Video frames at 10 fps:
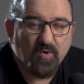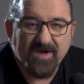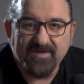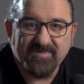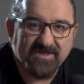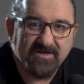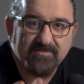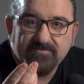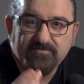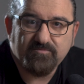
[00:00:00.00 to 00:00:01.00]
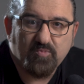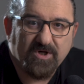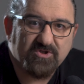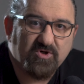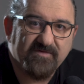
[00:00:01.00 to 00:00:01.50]
وايضا مثلا
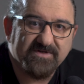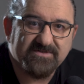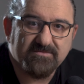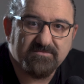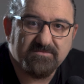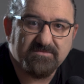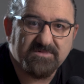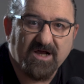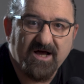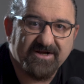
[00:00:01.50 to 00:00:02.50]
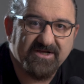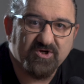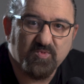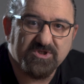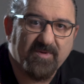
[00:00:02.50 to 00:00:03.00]
وقت كوفيد
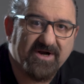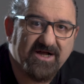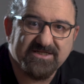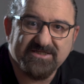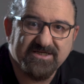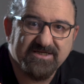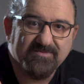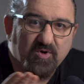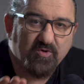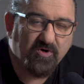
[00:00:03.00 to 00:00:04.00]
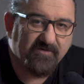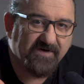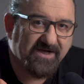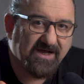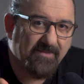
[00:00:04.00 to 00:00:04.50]
تقارير ومؤتمرات لموضوع
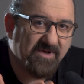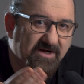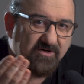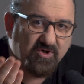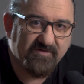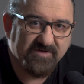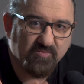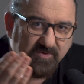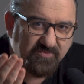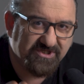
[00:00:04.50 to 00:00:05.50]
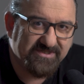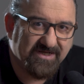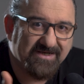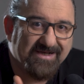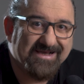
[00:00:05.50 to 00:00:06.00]
فريق عمل كوفيد مهم
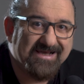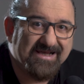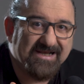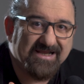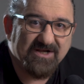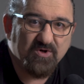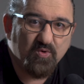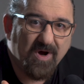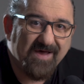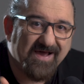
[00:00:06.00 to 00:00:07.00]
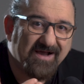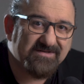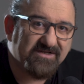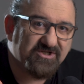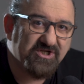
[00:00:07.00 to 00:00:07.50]
جدا لانه هو هذا
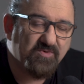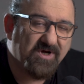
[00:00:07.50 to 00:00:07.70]
اخطر شيء